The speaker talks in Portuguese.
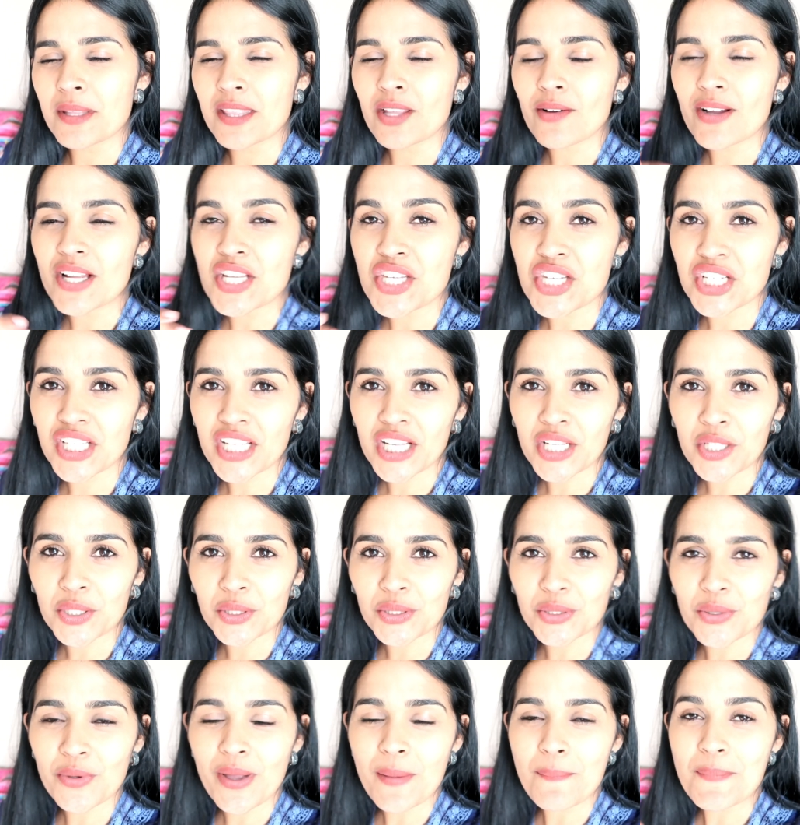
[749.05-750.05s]
Então, a dica que
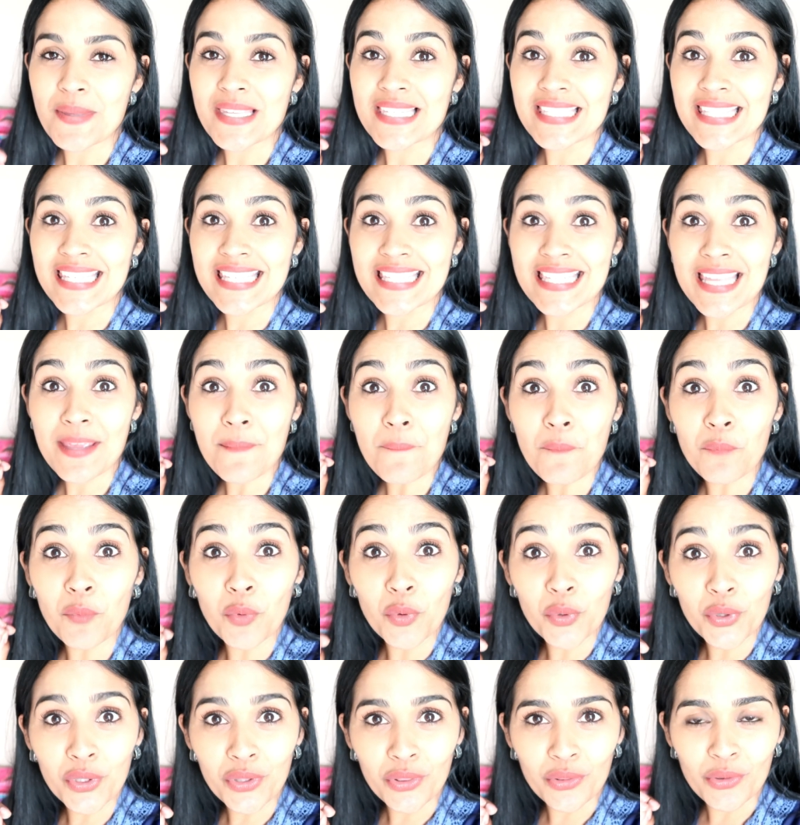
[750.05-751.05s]
eu dou é pesquisem
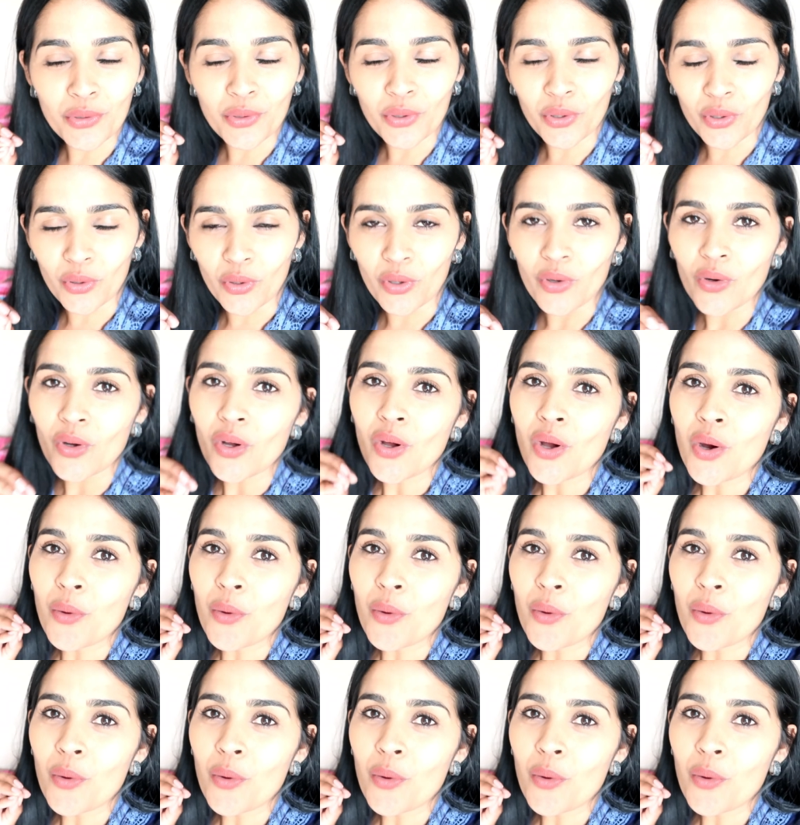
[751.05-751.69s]
muito